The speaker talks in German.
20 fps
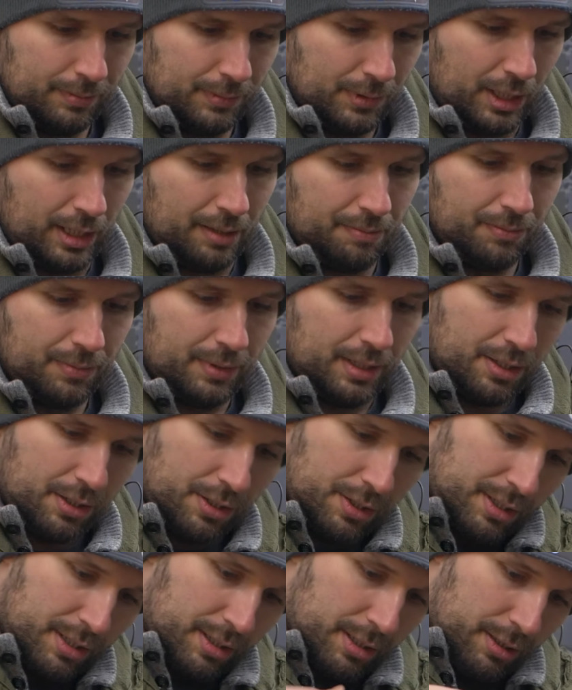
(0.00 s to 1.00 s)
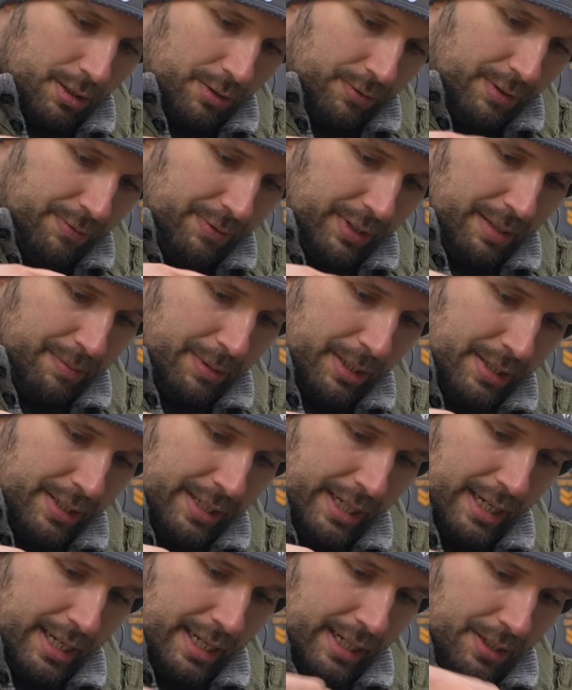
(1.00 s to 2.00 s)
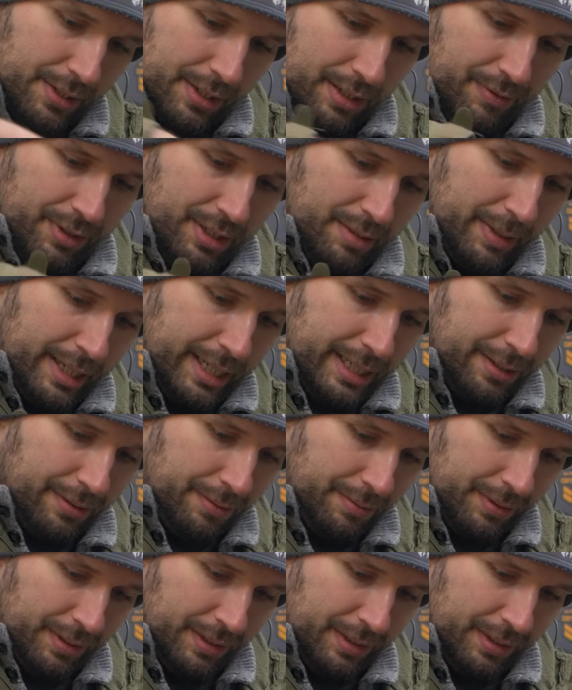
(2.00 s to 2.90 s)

Ja, das ist auf jeden Fall immer ein sehr langes Gewinde bei allen.